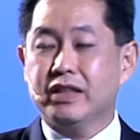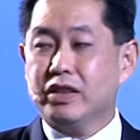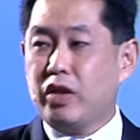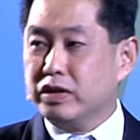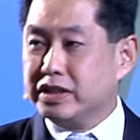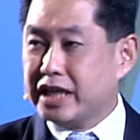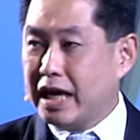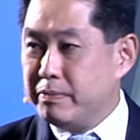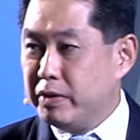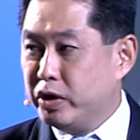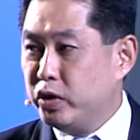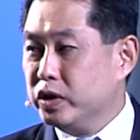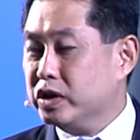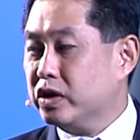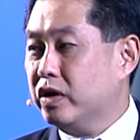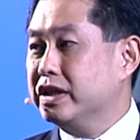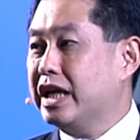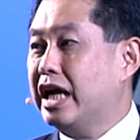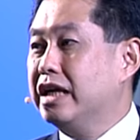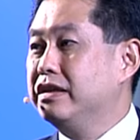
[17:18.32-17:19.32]
ต้องใช้มนุษย์
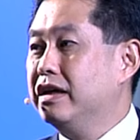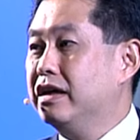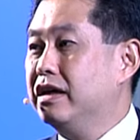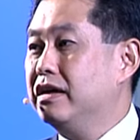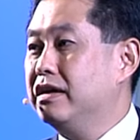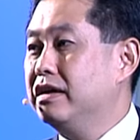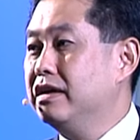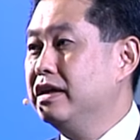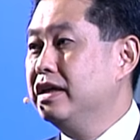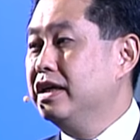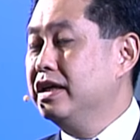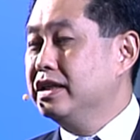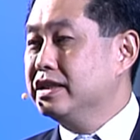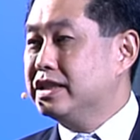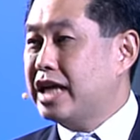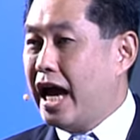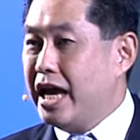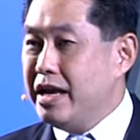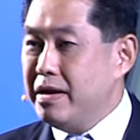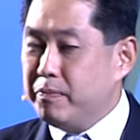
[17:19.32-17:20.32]
ค่อนข้างเยอะ
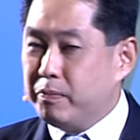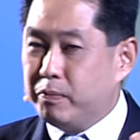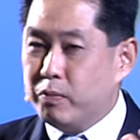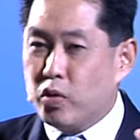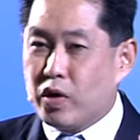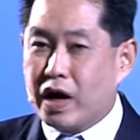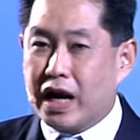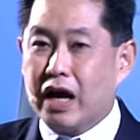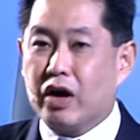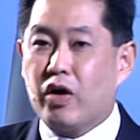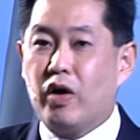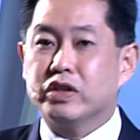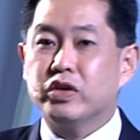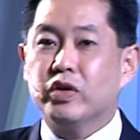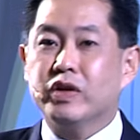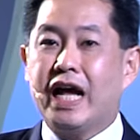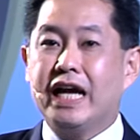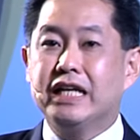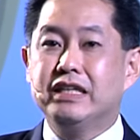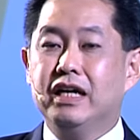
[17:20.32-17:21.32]
ใช้บุคลากรค่
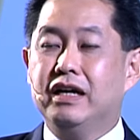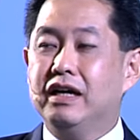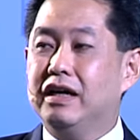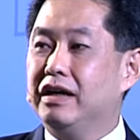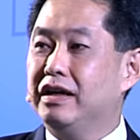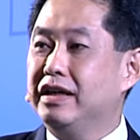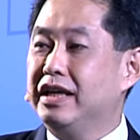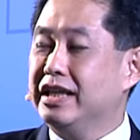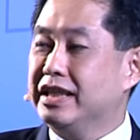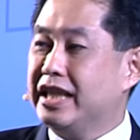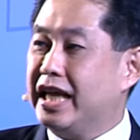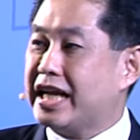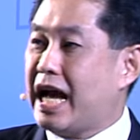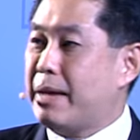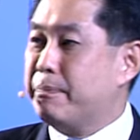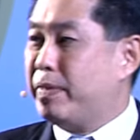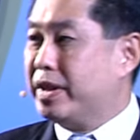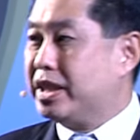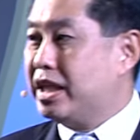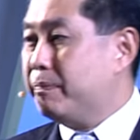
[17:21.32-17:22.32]
อนข้างเยอะในการ
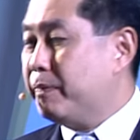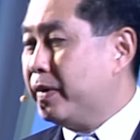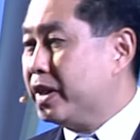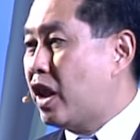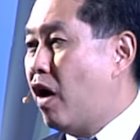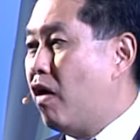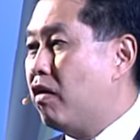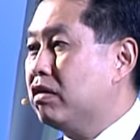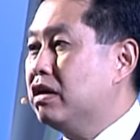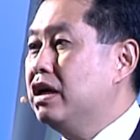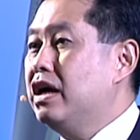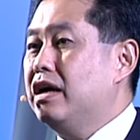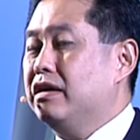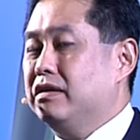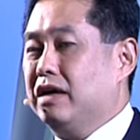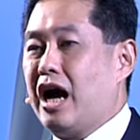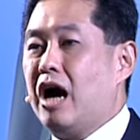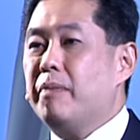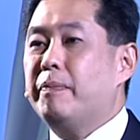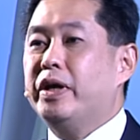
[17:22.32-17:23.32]
ปฏิบัติต่อเรื่อง
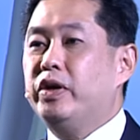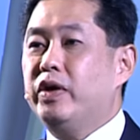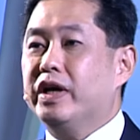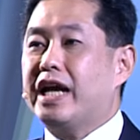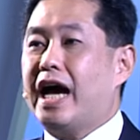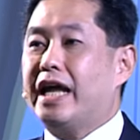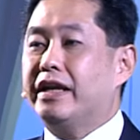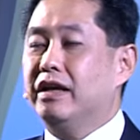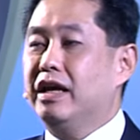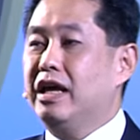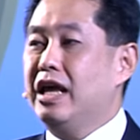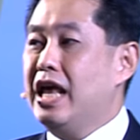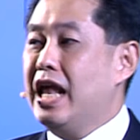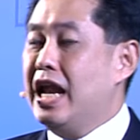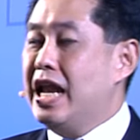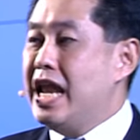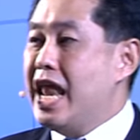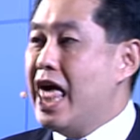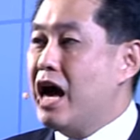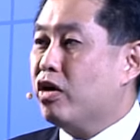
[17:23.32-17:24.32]
เข้าไปด้วยกัน
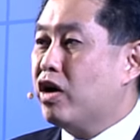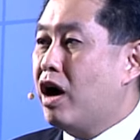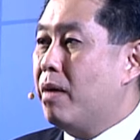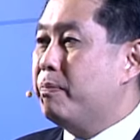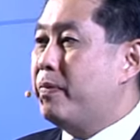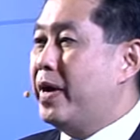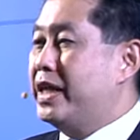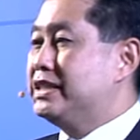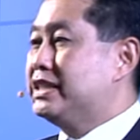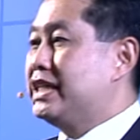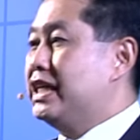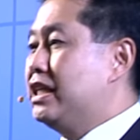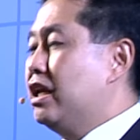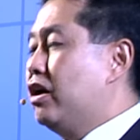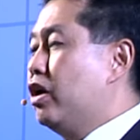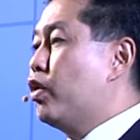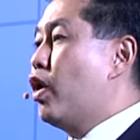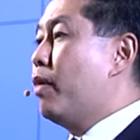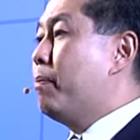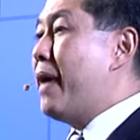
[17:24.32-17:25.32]
แล้วก็เป็นสิ่งที่
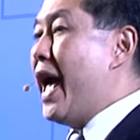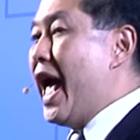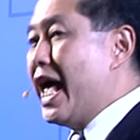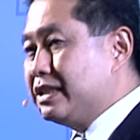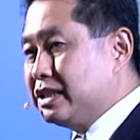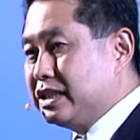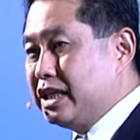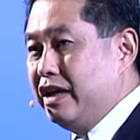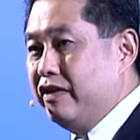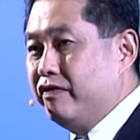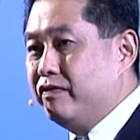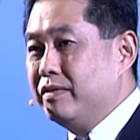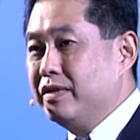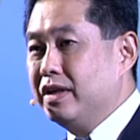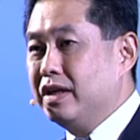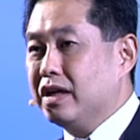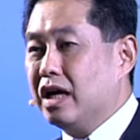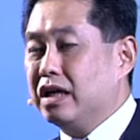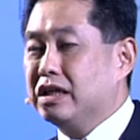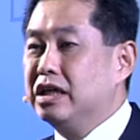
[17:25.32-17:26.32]
เราเรียกว่า passive
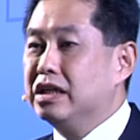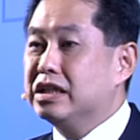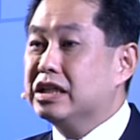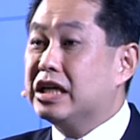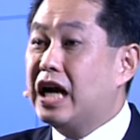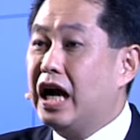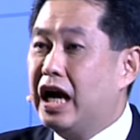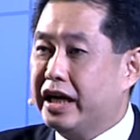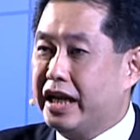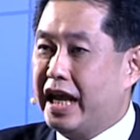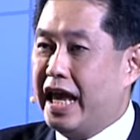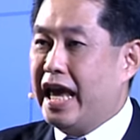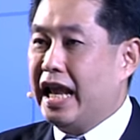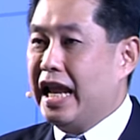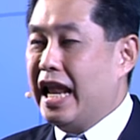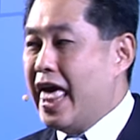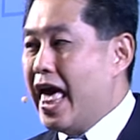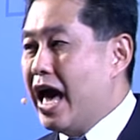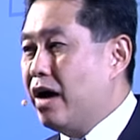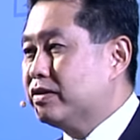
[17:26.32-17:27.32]
ก็คือเกิดเหตุ
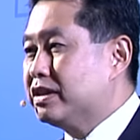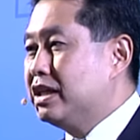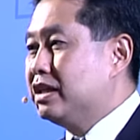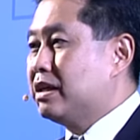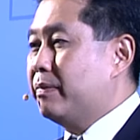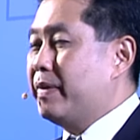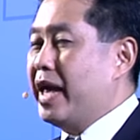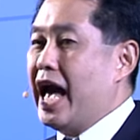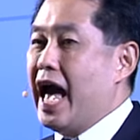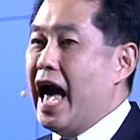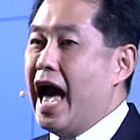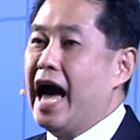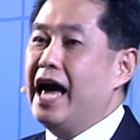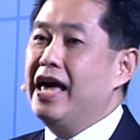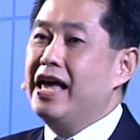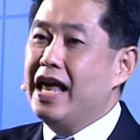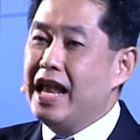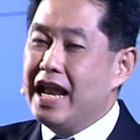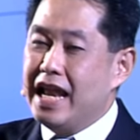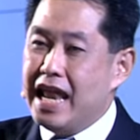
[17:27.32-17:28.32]
แล้วจึงจะไปหา
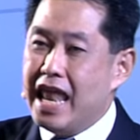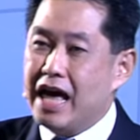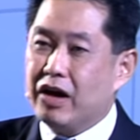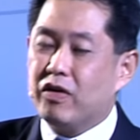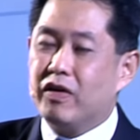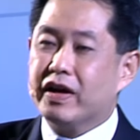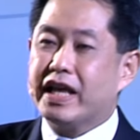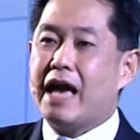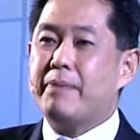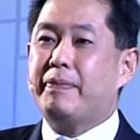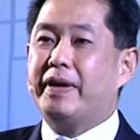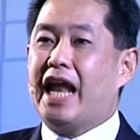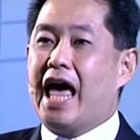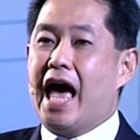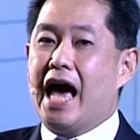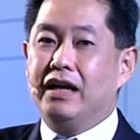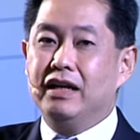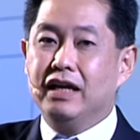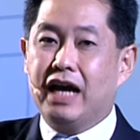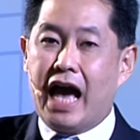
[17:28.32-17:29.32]
แล้วก็แก้ปัญหา
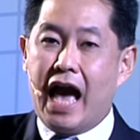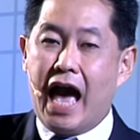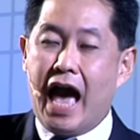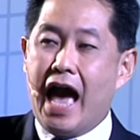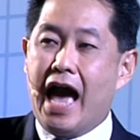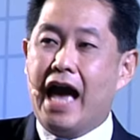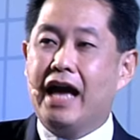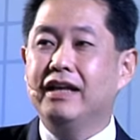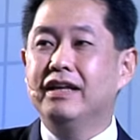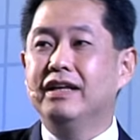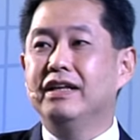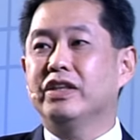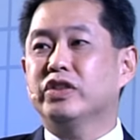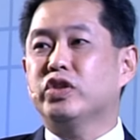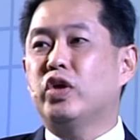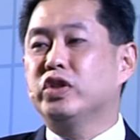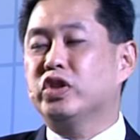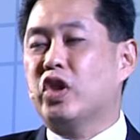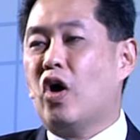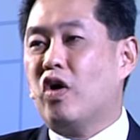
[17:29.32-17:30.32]
หรือหา
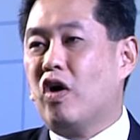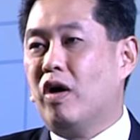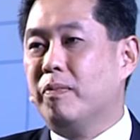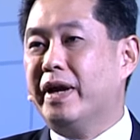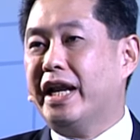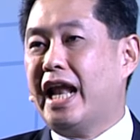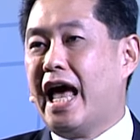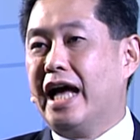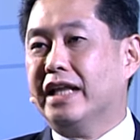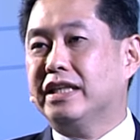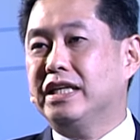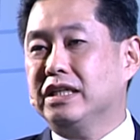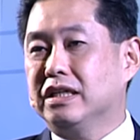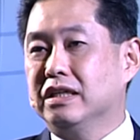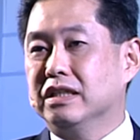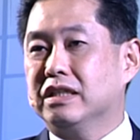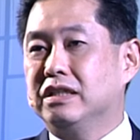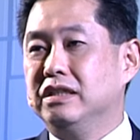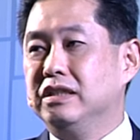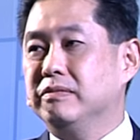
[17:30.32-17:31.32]
ต้นตอของปัญหาที่เกิ
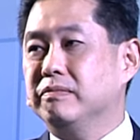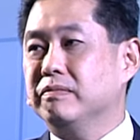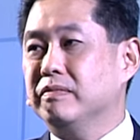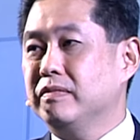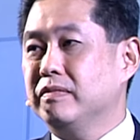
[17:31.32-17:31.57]
ดขึ้น